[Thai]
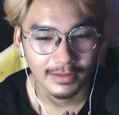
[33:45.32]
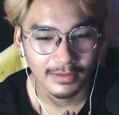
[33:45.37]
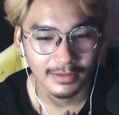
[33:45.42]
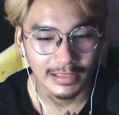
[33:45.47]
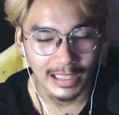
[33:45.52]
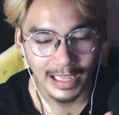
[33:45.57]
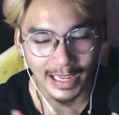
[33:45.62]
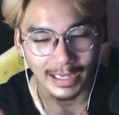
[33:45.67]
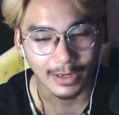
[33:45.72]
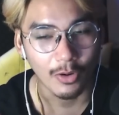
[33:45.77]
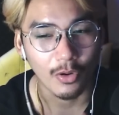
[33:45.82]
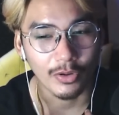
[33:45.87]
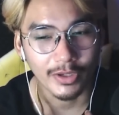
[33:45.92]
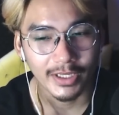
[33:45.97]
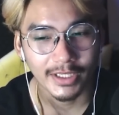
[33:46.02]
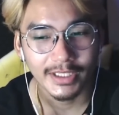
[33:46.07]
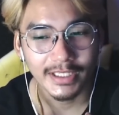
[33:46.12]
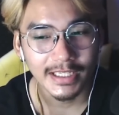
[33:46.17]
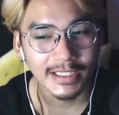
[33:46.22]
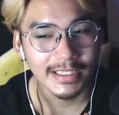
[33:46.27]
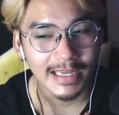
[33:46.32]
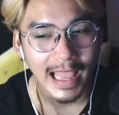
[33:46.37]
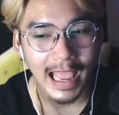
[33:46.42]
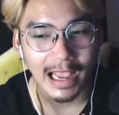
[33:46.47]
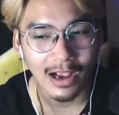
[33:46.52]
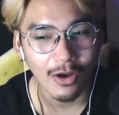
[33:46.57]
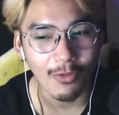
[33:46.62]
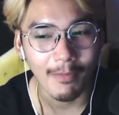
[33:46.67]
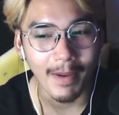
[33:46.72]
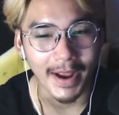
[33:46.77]
แต่ไอคนที่ยื่นหน้า
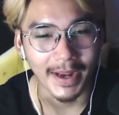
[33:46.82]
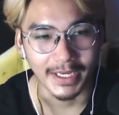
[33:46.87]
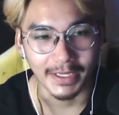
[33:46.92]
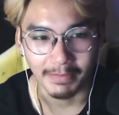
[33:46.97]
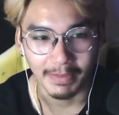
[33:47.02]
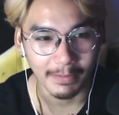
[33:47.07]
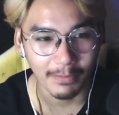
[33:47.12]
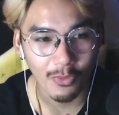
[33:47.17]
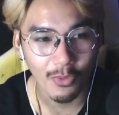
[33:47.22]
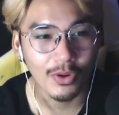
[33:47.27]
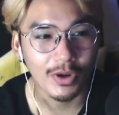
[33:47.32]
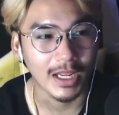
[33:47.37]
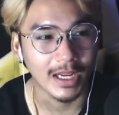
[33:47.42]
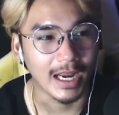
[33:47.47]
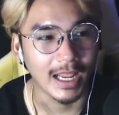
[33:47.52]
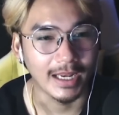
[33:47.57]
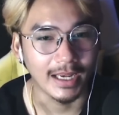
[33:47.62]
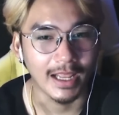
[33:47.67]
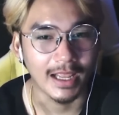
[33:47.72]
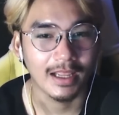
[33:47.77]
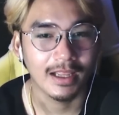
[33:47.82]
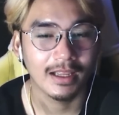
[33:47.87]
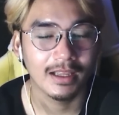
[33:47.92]
เข้ามาเนี่ยไม่พูดอะไรนะ